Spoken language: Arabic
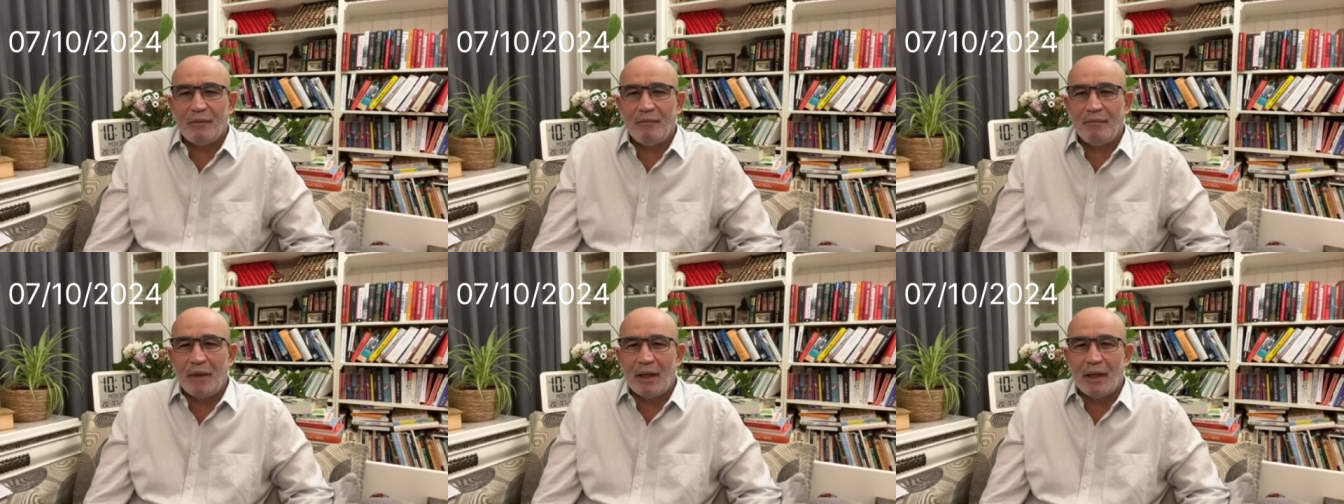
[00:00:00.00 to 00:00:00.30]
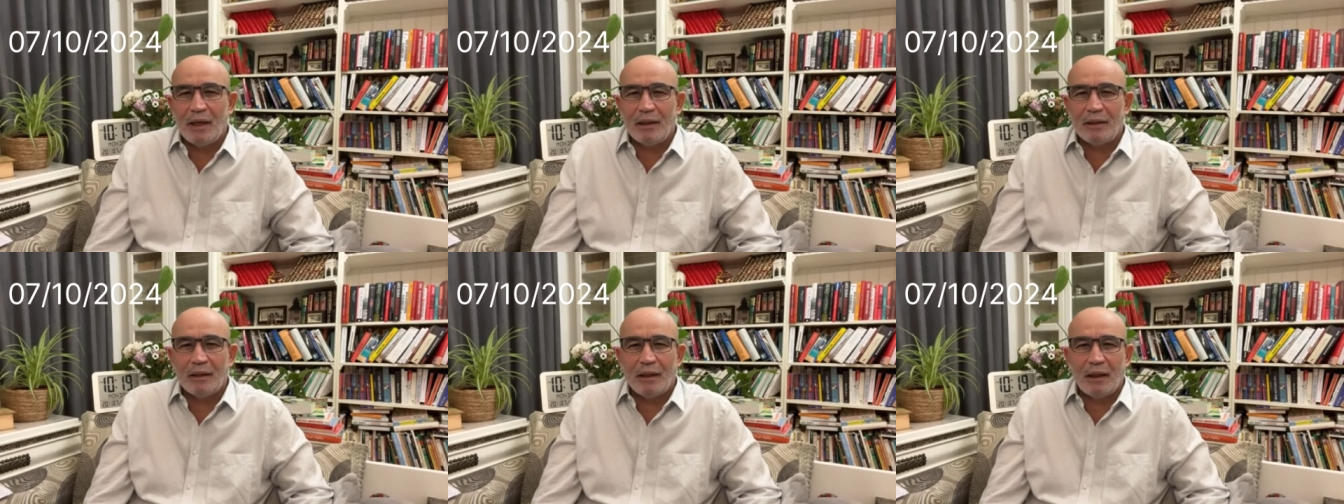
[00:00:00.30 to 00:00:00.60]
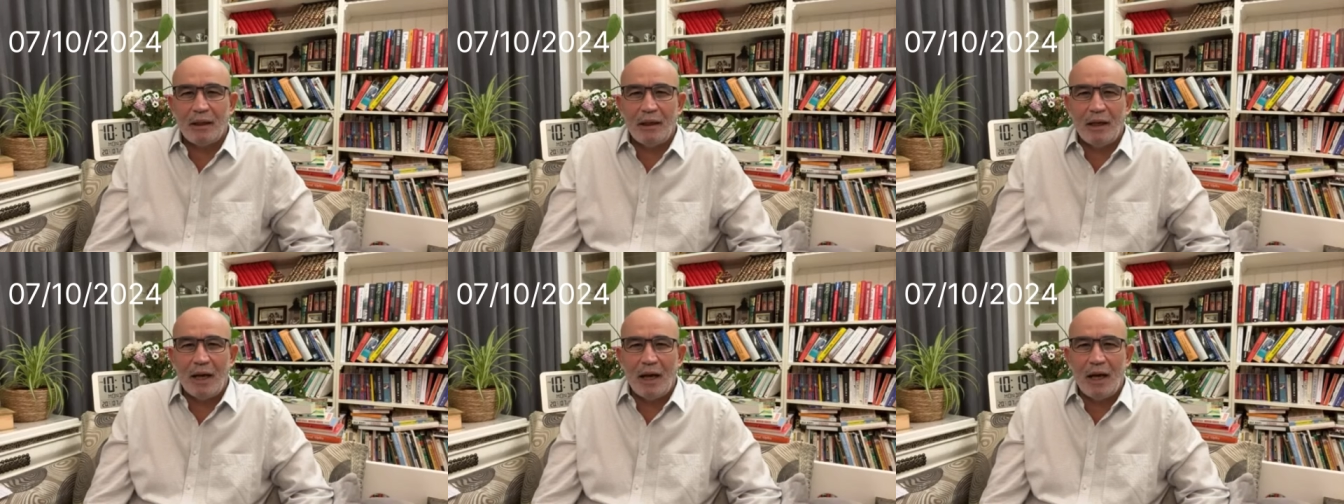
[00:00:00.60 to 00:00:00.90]

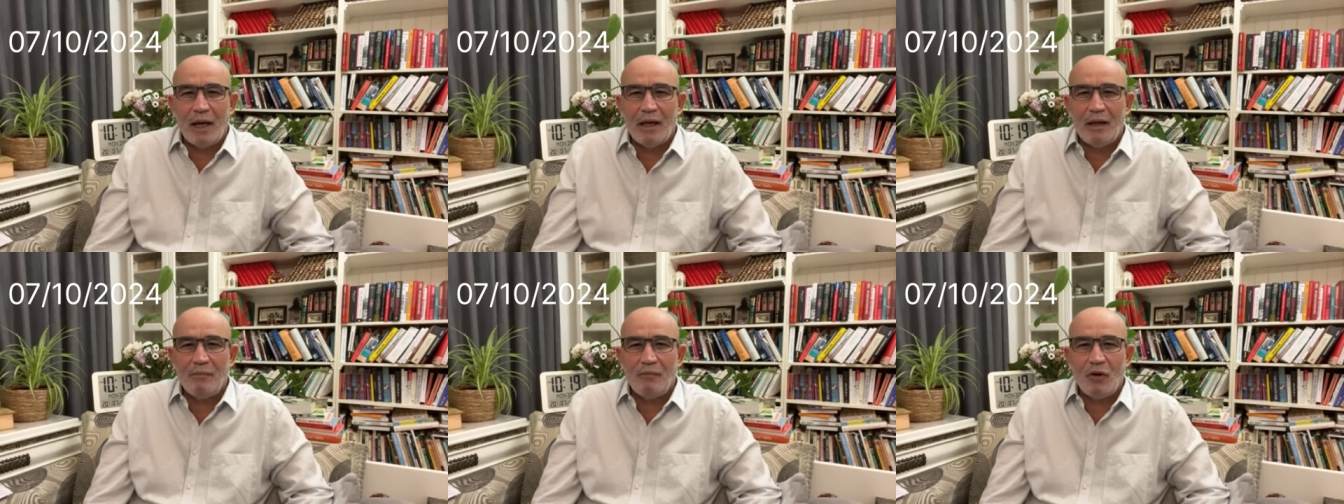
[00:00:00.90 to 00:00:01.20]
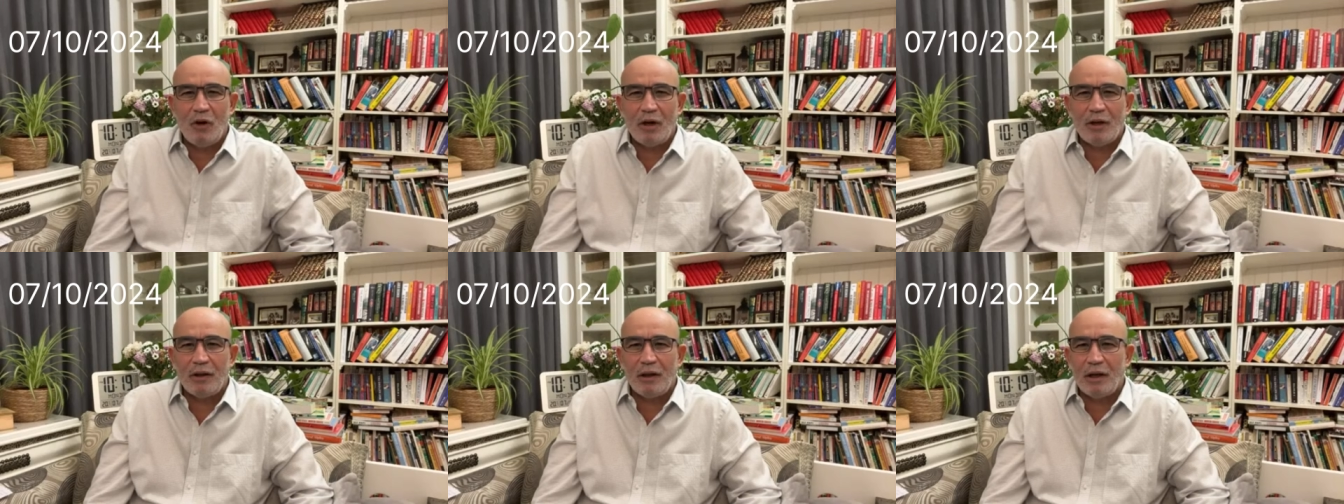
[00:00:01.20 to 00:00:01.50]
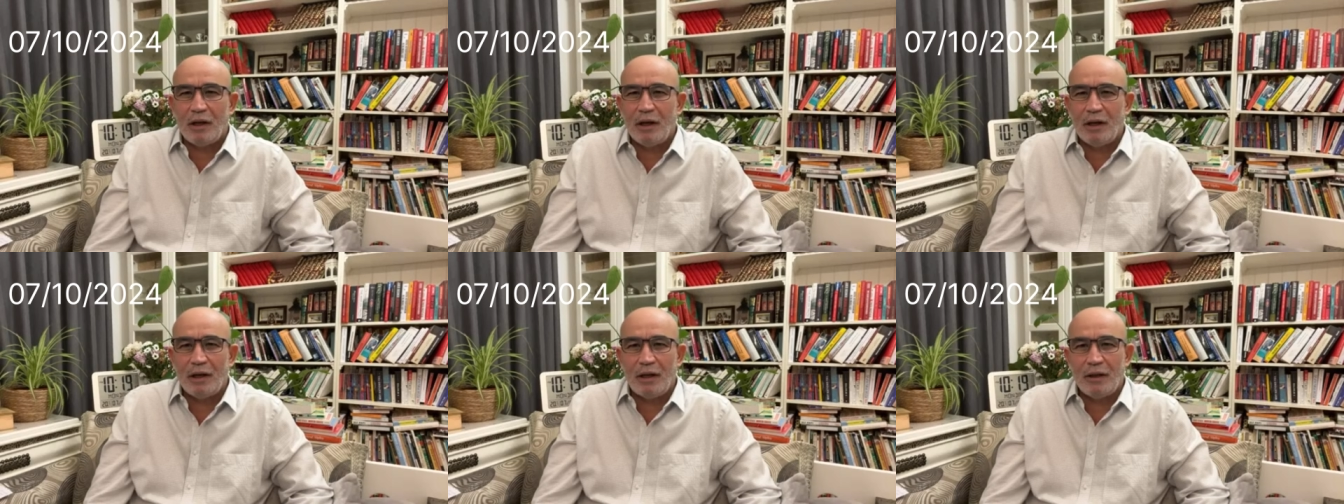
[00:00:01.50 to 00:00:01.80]
مناطق العالم
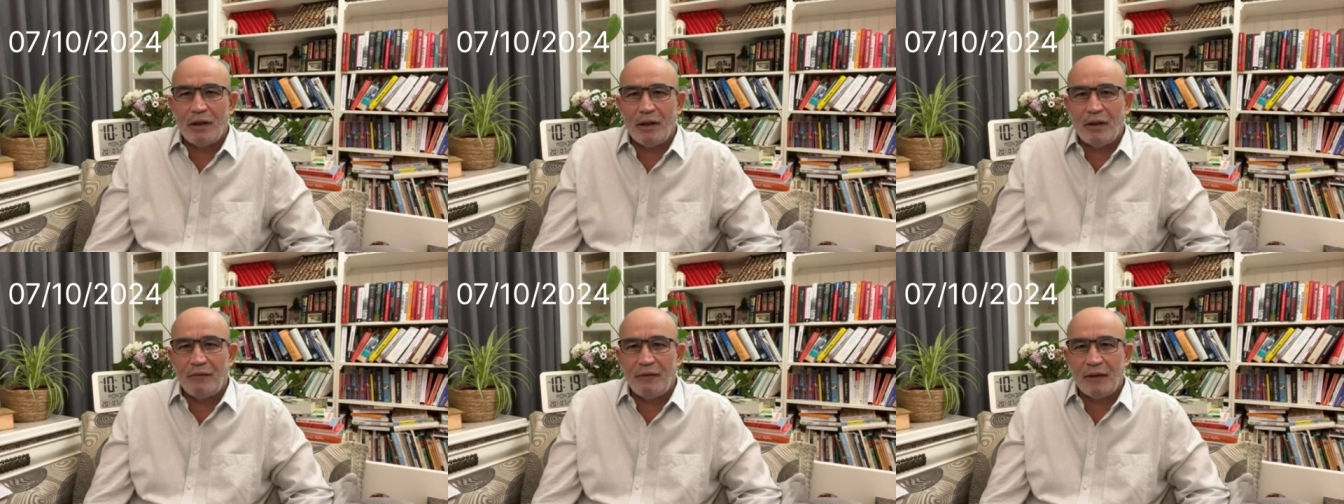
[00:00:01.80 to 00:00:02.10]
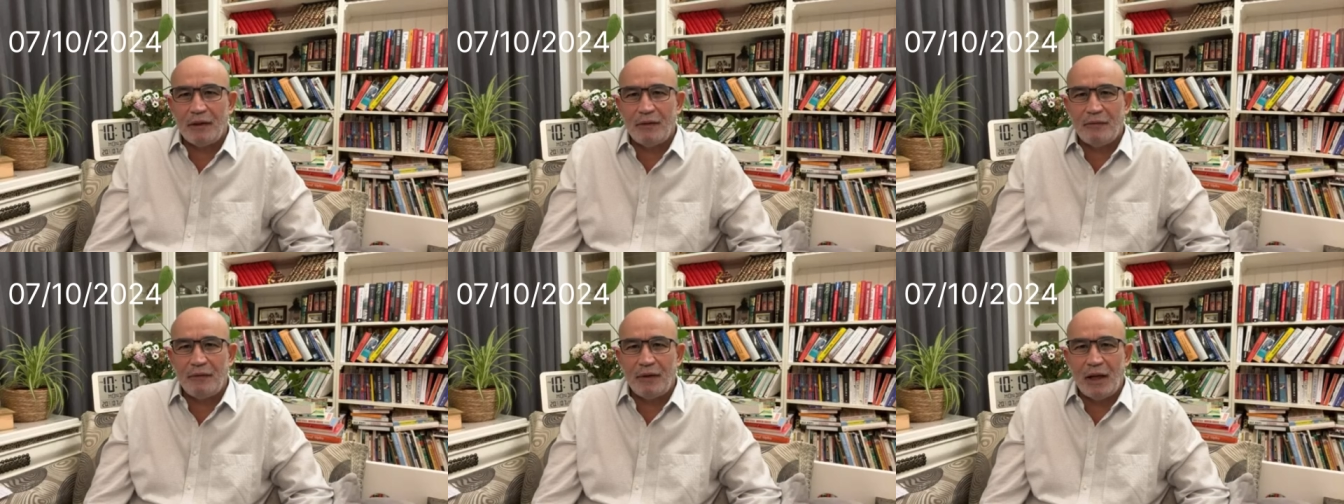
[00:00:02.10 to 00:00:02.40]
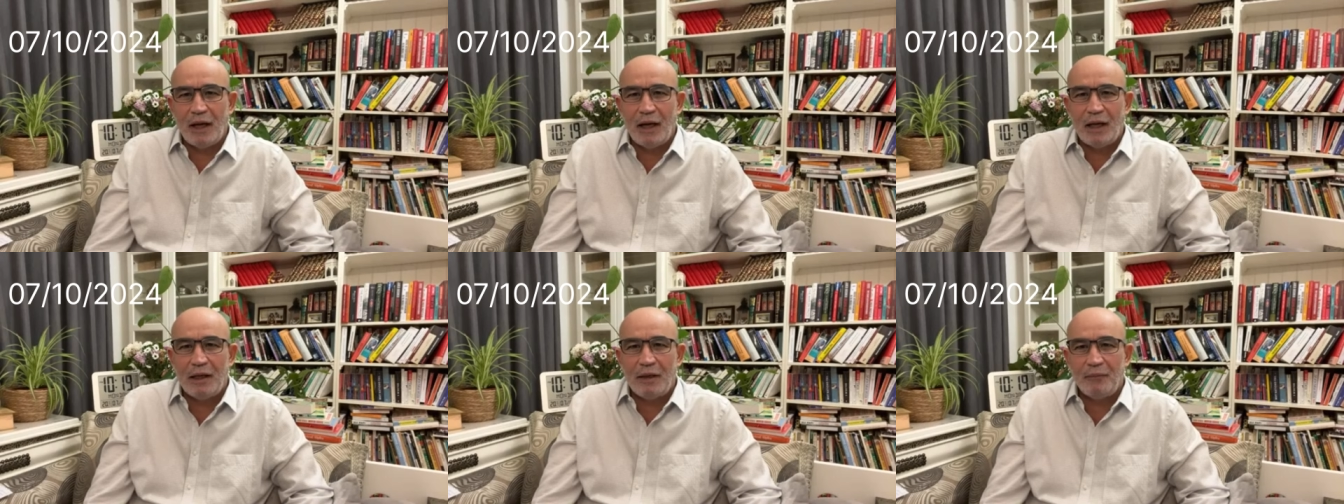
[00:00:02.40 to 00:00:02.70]
وأكثرها كثافة في
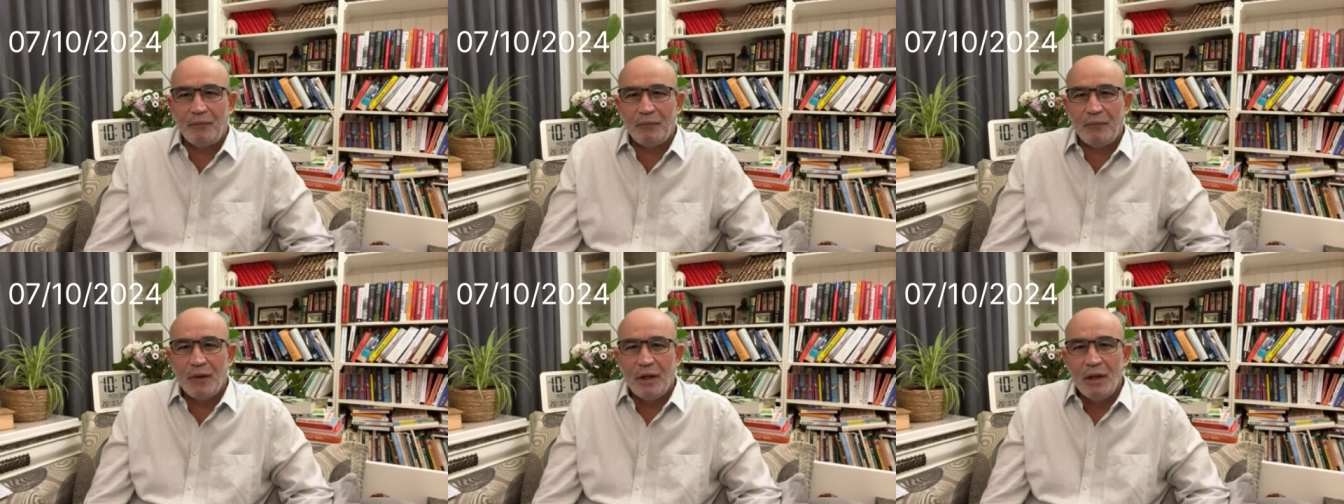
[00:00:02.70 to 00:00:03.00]
العالم